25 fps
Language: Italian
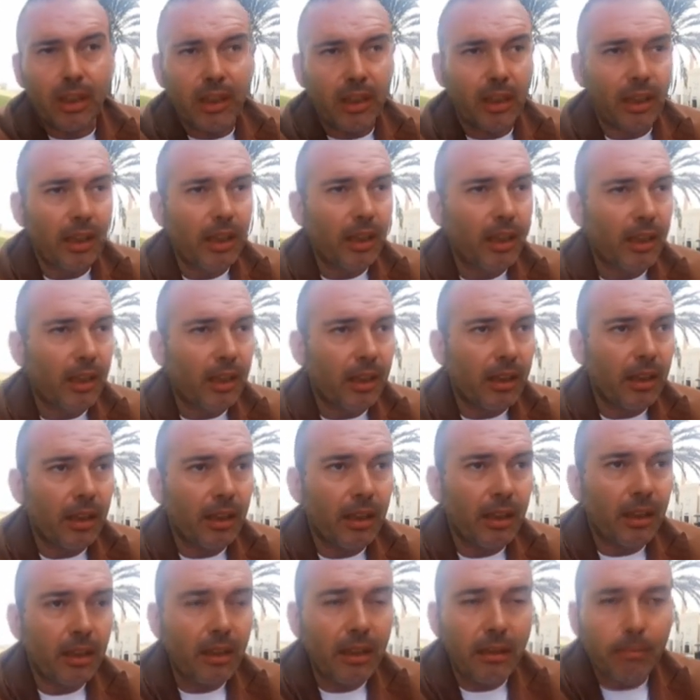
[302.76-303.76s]

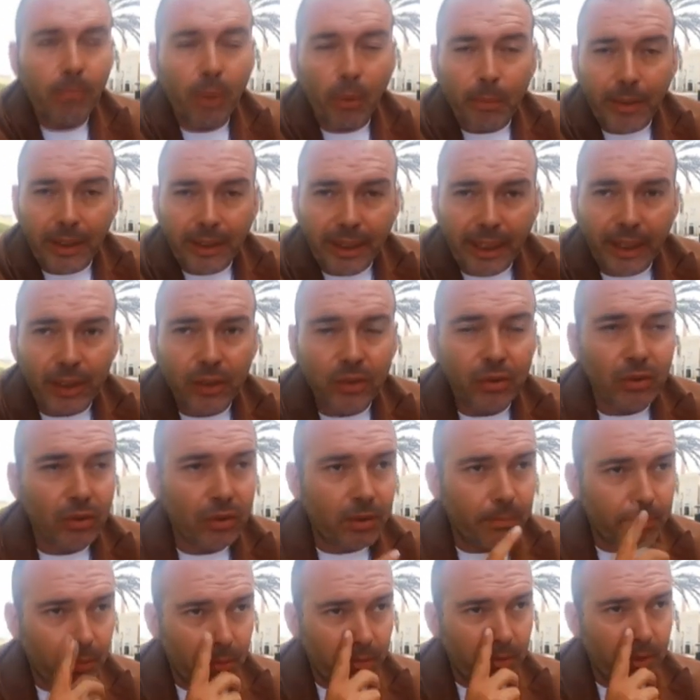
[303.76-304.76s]
eh, proprio adesso,
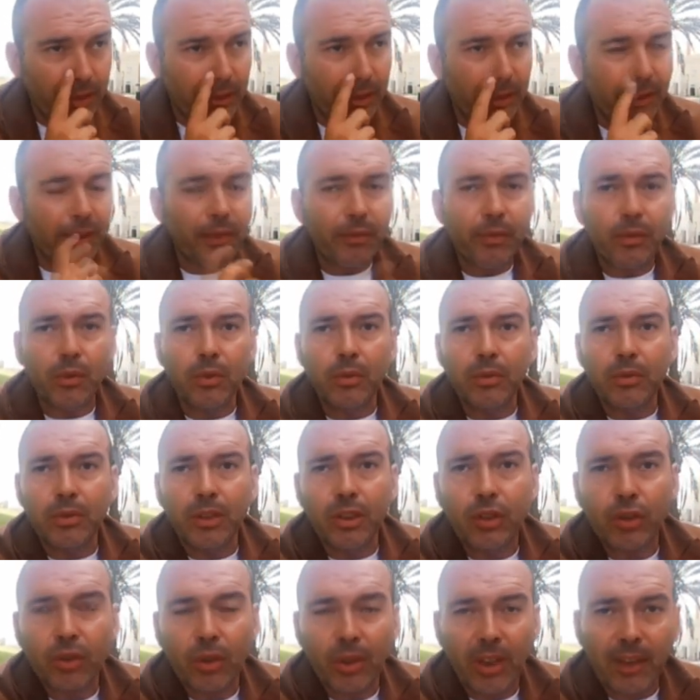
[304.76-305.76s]
il problema dei
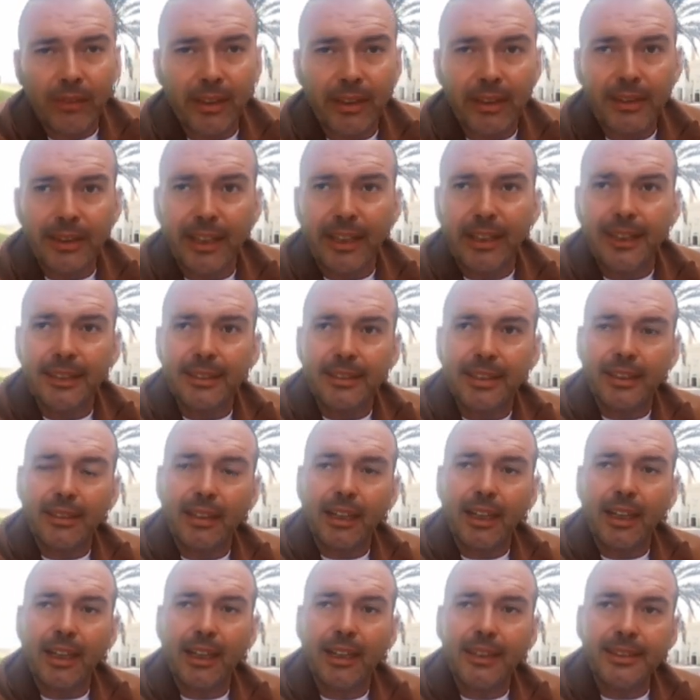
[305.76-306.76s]
rifiuti, c'è una vertenza
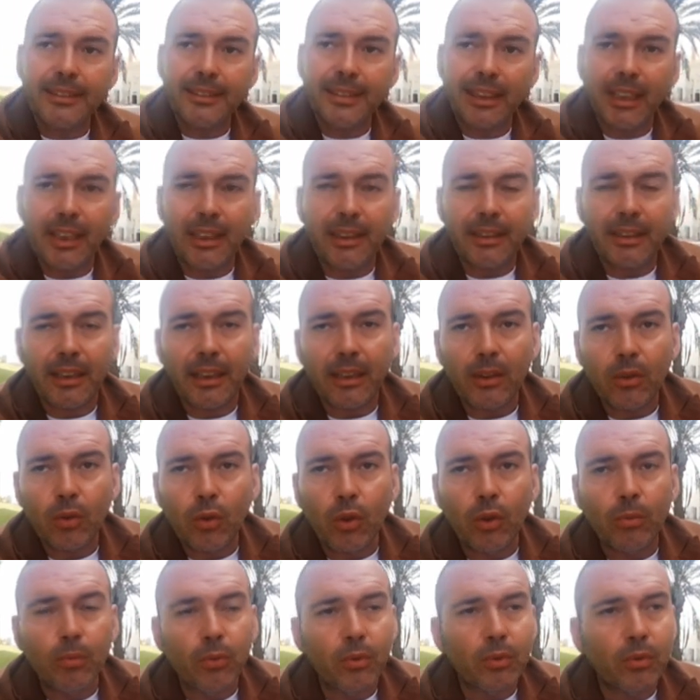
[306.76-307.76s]
tra l'azienda e il
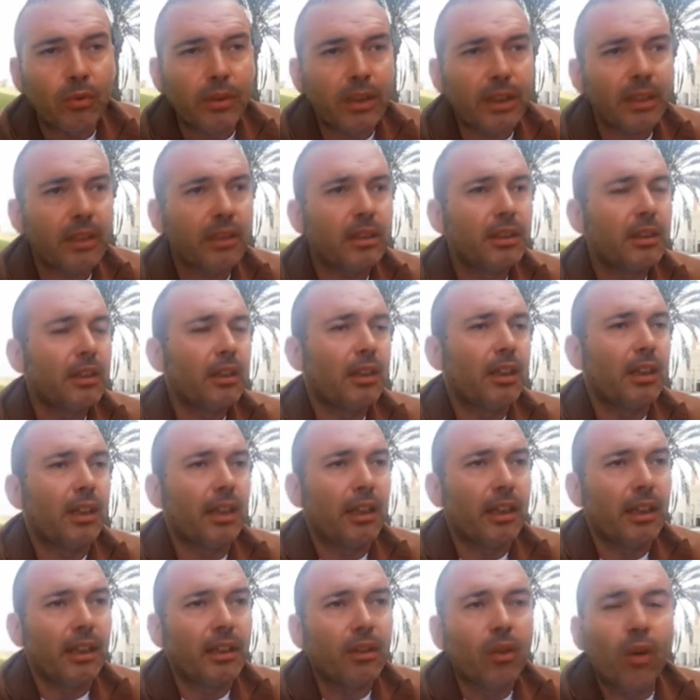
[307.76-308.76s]
comune
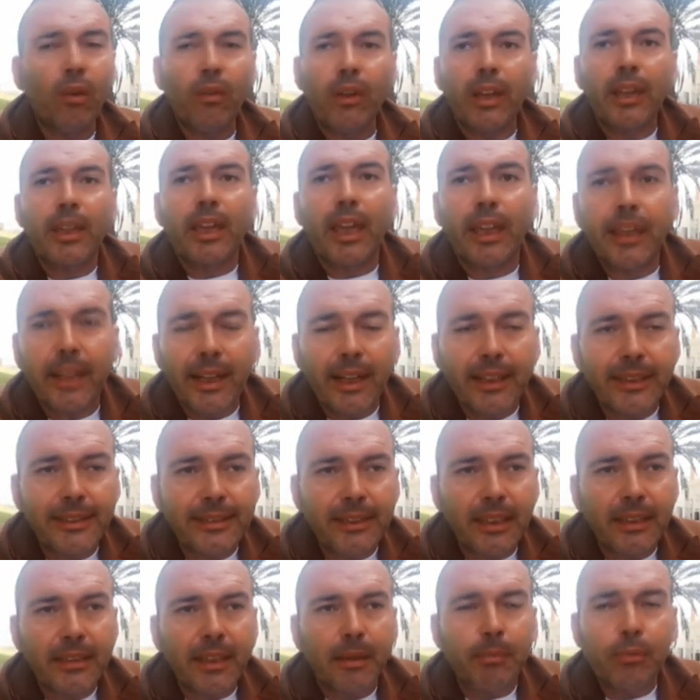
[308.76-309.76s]
eh, dove chiede
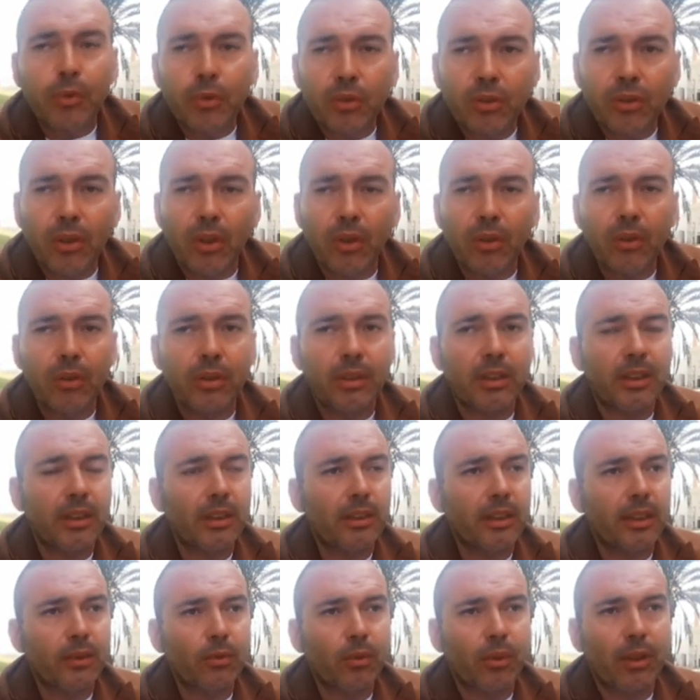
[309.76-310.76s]
all'azienda più soldi,
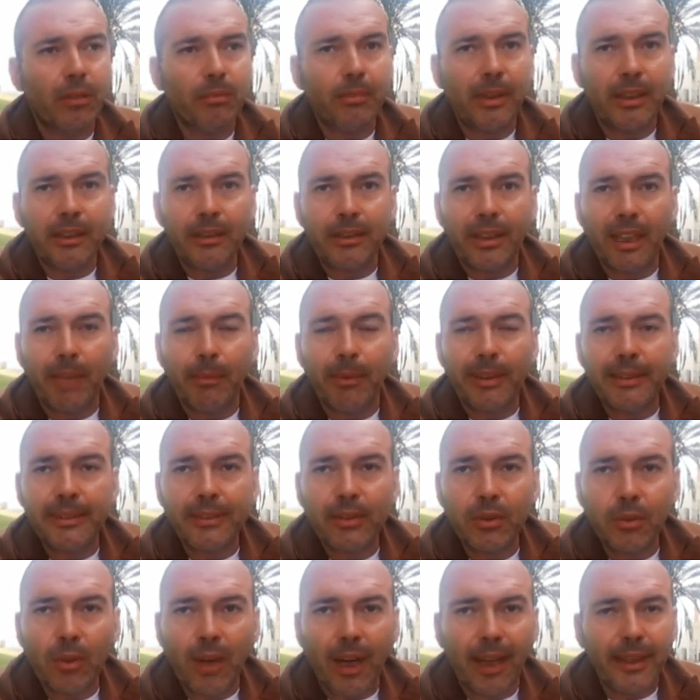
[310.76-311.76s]
naturalmente i
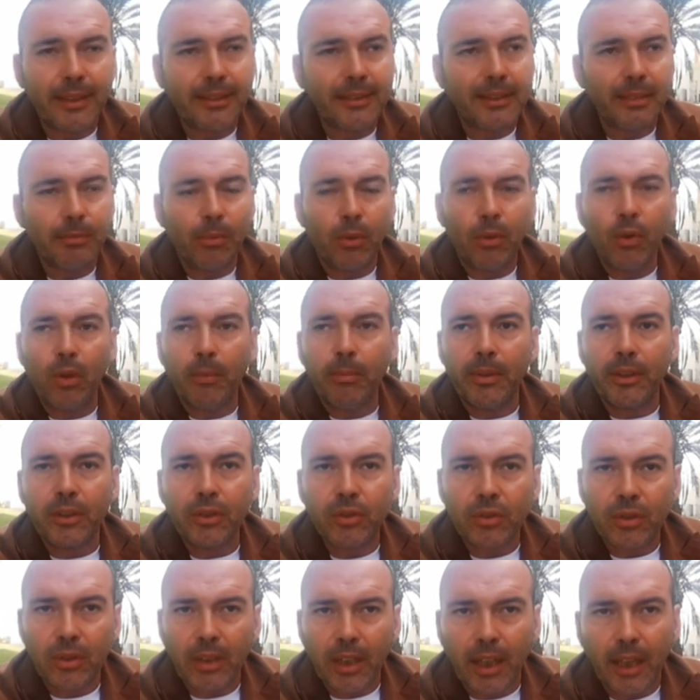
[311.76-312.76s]
mezzi guasti, poco
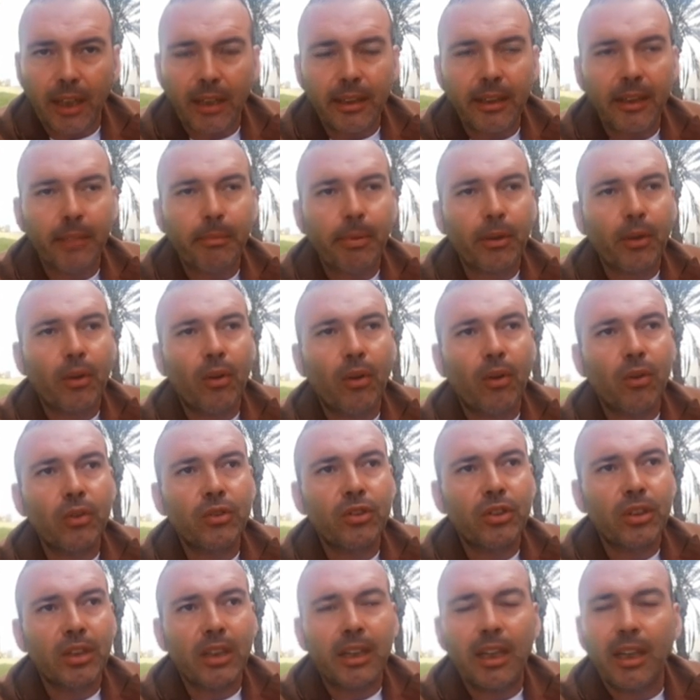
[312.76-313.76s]
personale, però
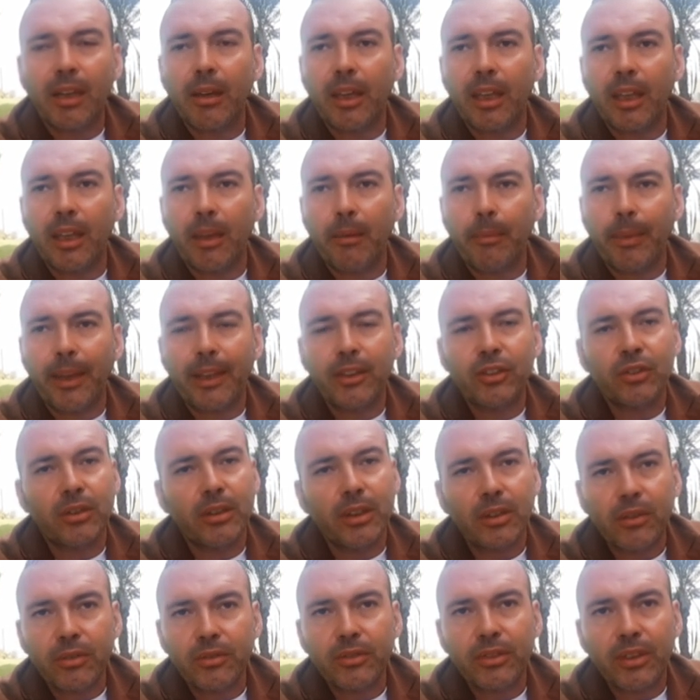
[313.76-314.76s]
oggi chi, chi, piange
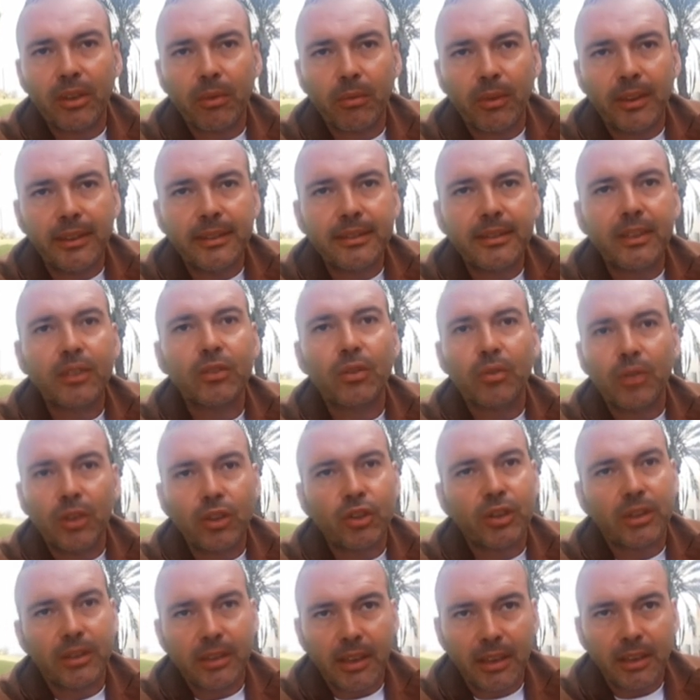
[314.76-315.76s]
le conseguenze sono
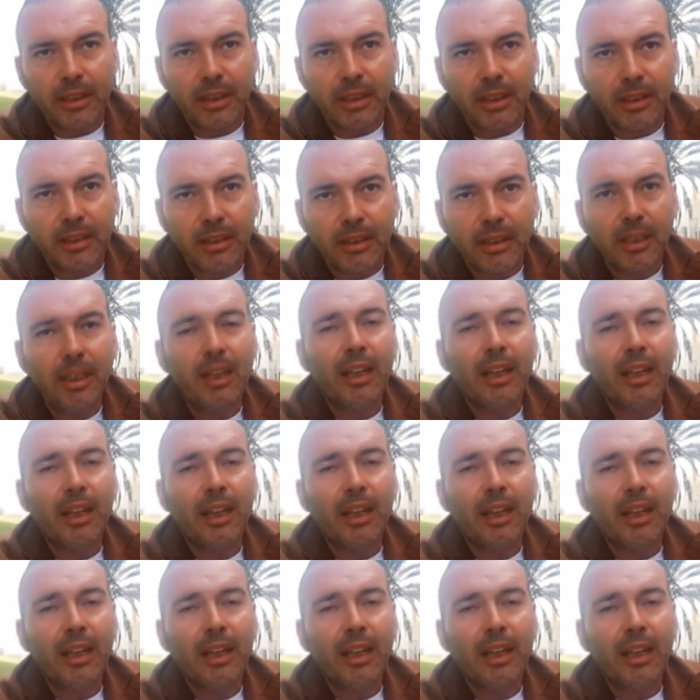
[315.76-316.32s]
i cittadini